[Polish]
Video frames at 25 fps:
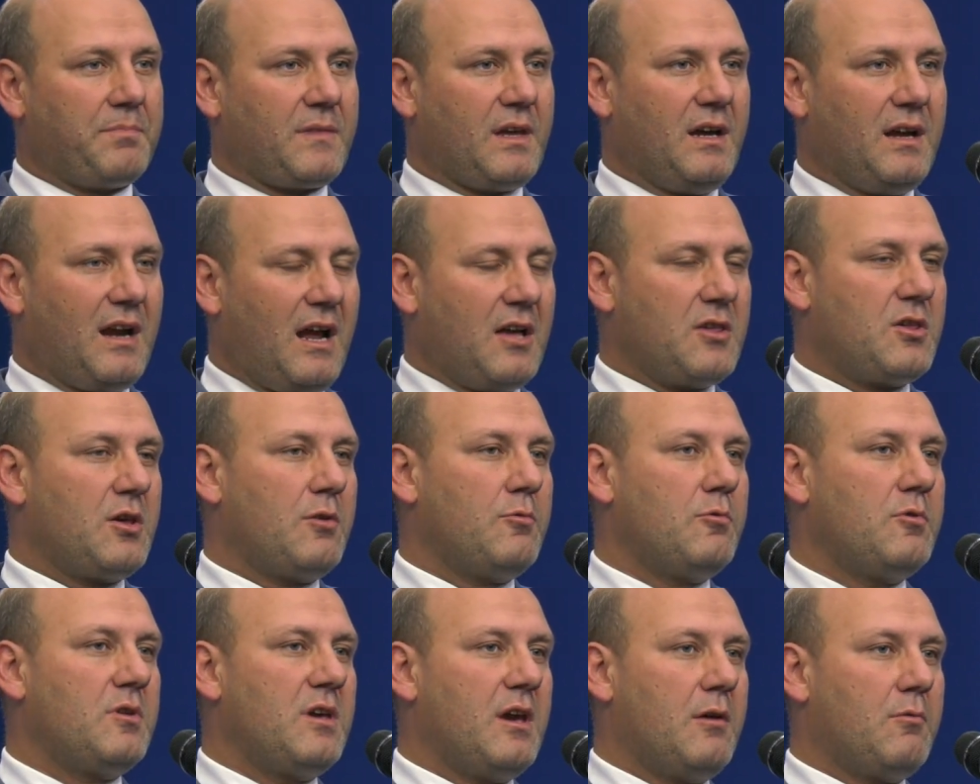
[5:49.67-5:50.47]
Radzie
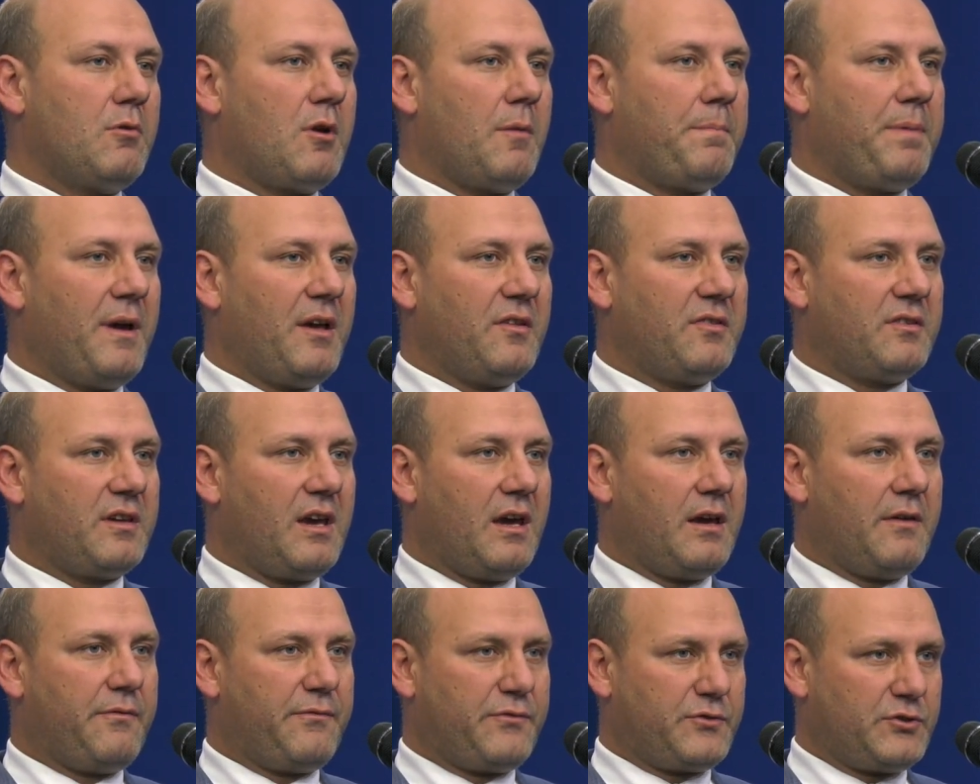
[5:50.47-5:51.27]
Unii
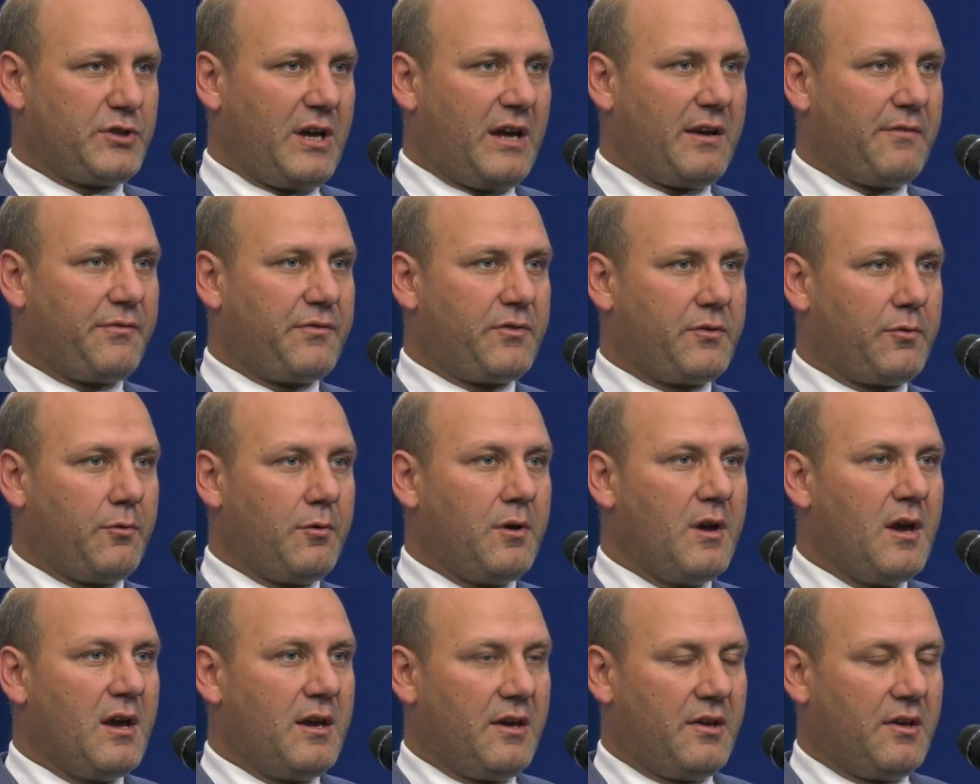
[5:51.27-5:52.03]
Europejskiej w czerwcu.